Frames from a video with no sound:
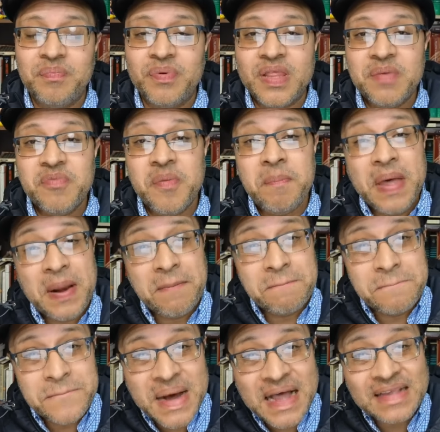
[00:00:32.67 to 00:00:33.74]
que podemos
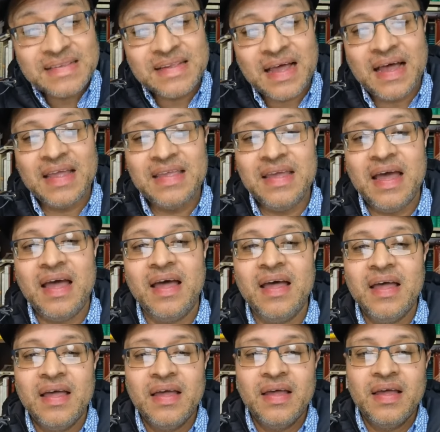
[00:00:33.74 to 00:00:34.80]
ver más
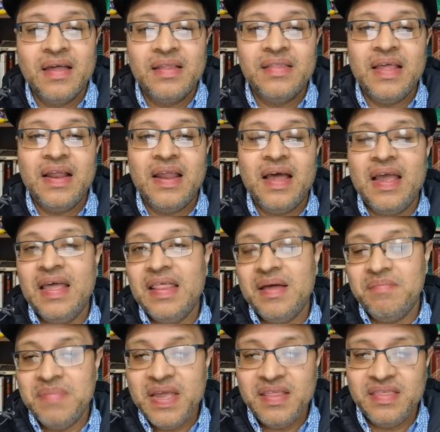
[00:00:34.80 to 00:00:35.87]
allá de la
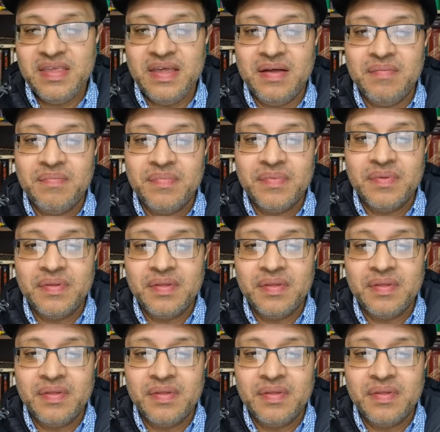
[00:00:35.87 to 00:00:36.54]
Edad Media